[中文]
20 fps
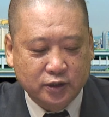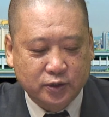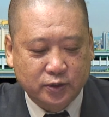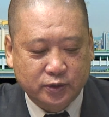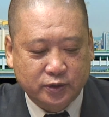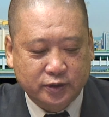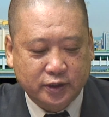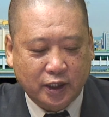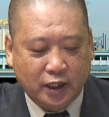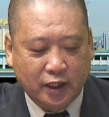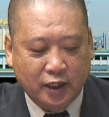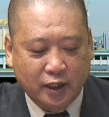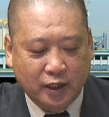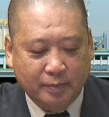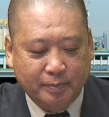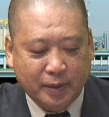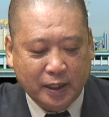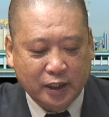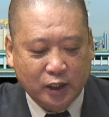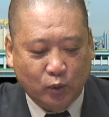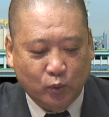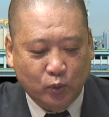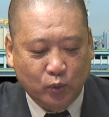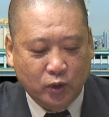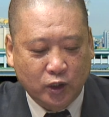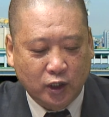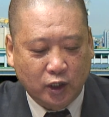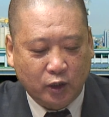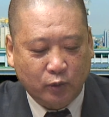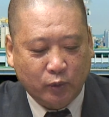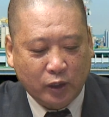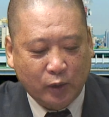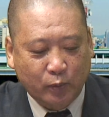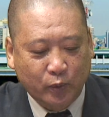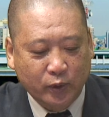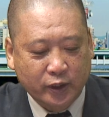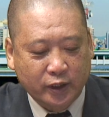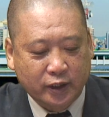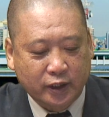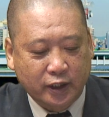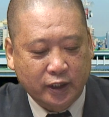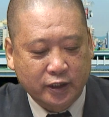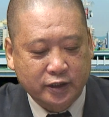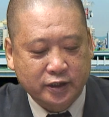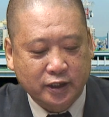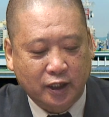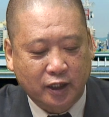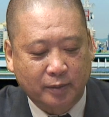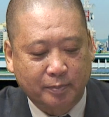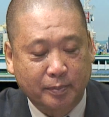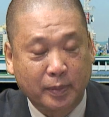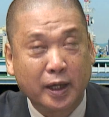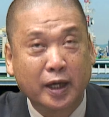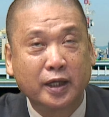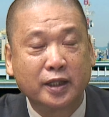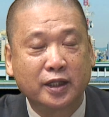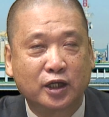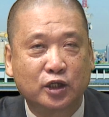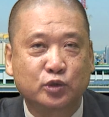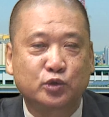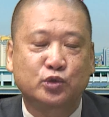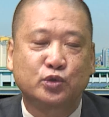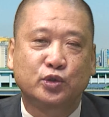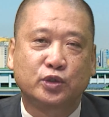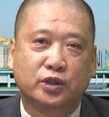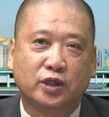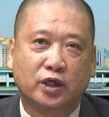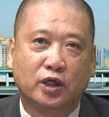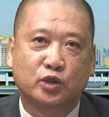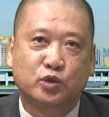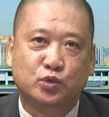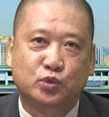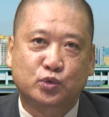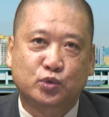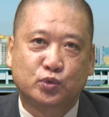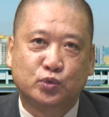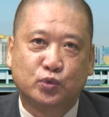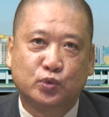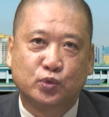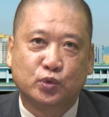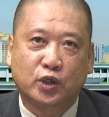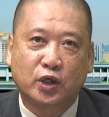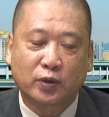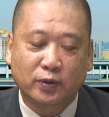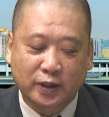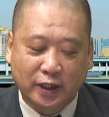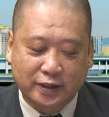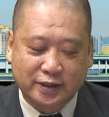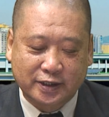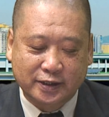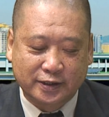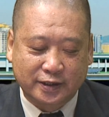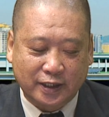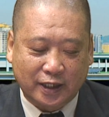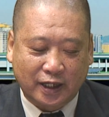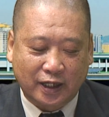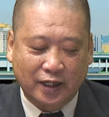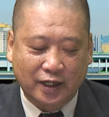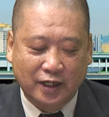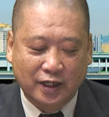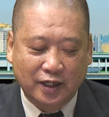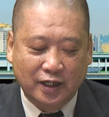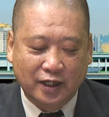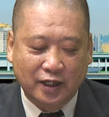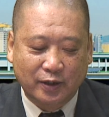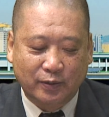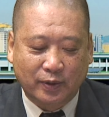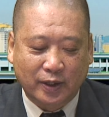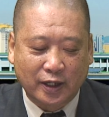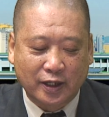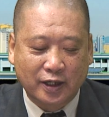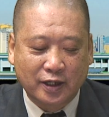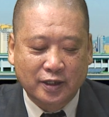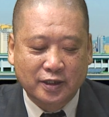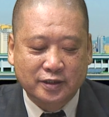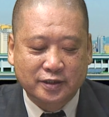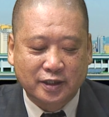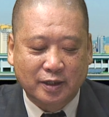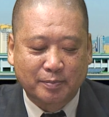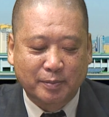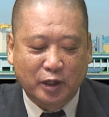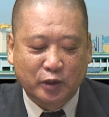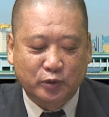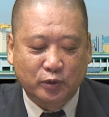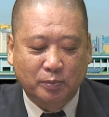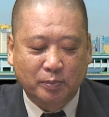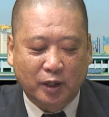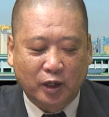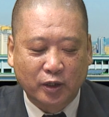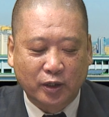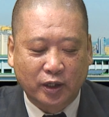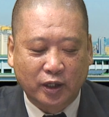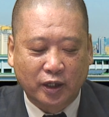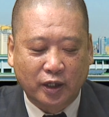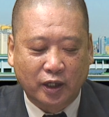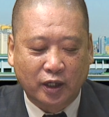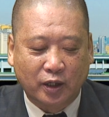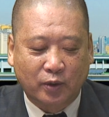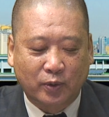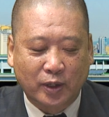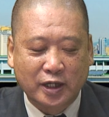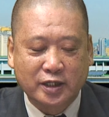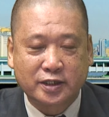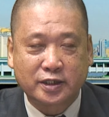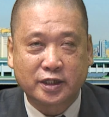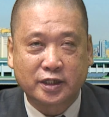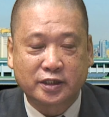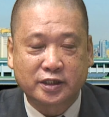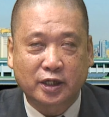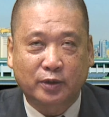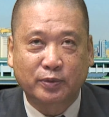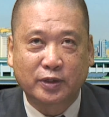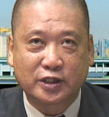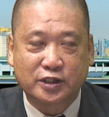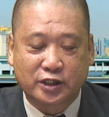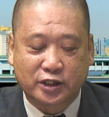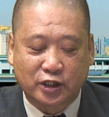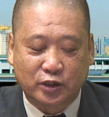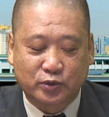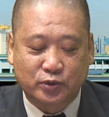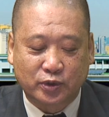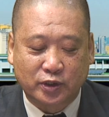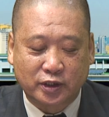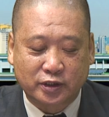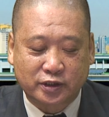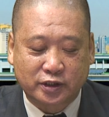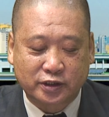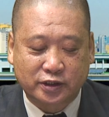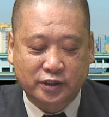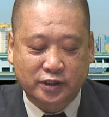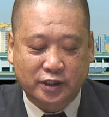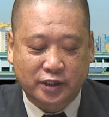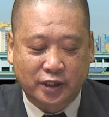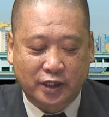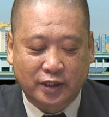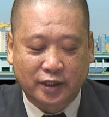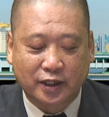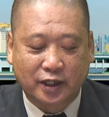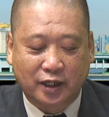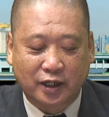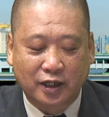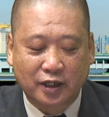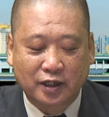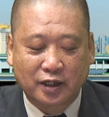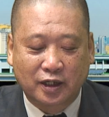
就是在半岛无核化问题上没能取得足够的进展。另外，在美中贸易关系尚未解决之前呢，